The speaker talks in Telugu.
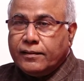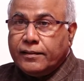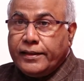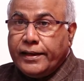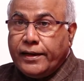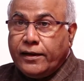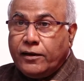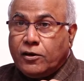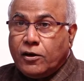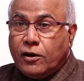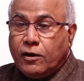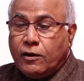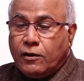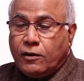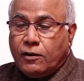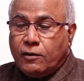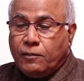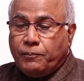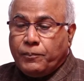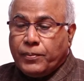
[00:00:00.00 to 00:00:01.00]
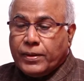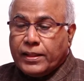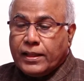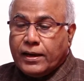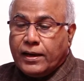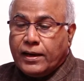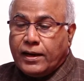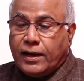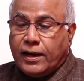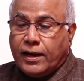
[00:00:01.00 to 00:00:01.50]
దీంట్లో
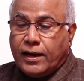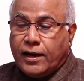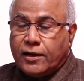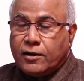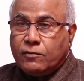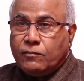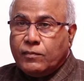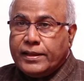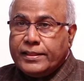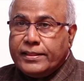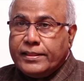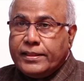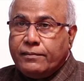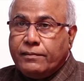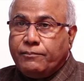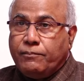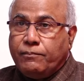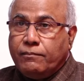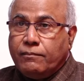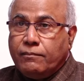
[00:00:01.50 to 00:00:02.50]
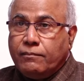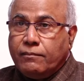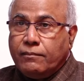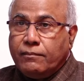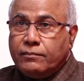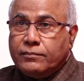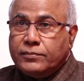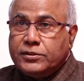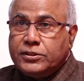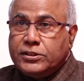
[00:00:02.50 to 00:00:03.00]
పదహారు మంది
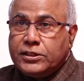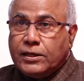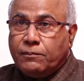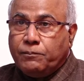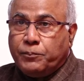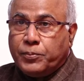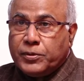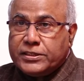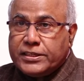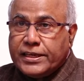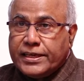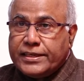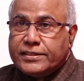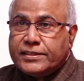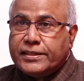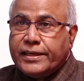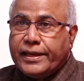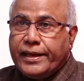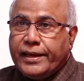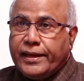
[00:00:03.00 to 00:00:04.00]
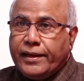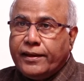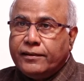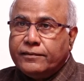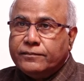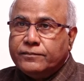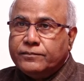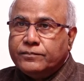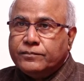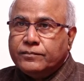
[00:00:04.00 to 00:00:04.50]
జంప్ చేస్తే
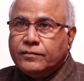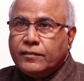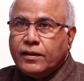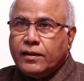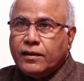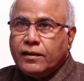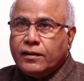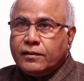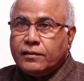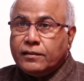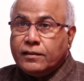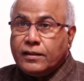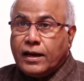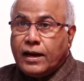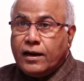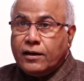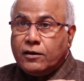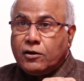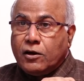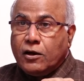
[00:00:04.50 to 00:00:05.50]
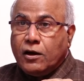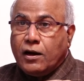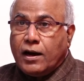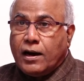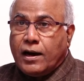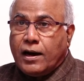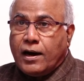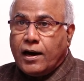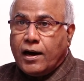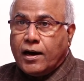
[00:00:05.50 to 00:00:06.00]
దాంట్లో
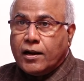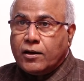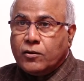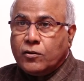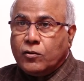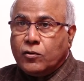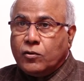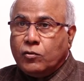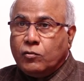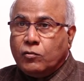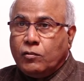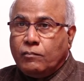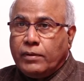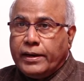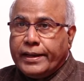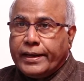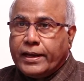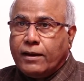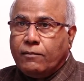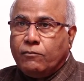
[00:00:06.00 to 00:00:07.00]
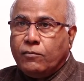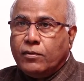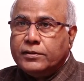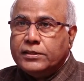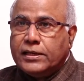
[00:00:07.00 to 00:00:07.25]
ఆరుగురు ఉమ్మడి ఖమ్మం